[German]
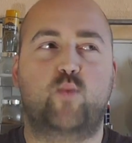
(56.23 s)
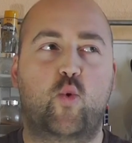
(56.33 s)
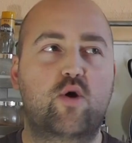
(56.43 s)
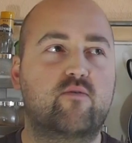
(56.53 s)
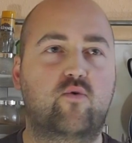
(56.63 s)

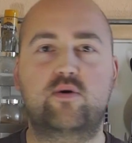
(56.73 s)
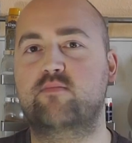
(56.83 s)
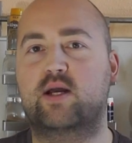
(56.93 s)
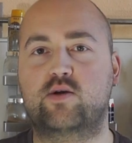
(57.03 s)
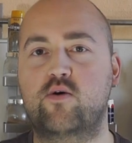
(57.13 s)
irgendwo in
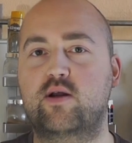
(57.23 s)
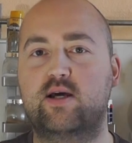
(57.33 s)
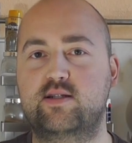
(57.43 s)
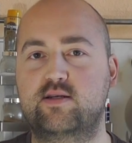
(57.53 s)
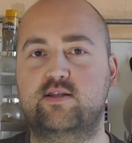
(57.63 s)
den Karton
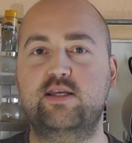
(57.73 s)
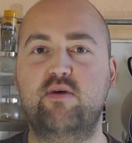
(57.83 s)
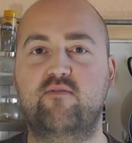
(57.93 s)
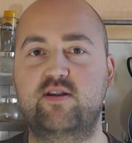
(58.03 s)
gelandet, nie mehr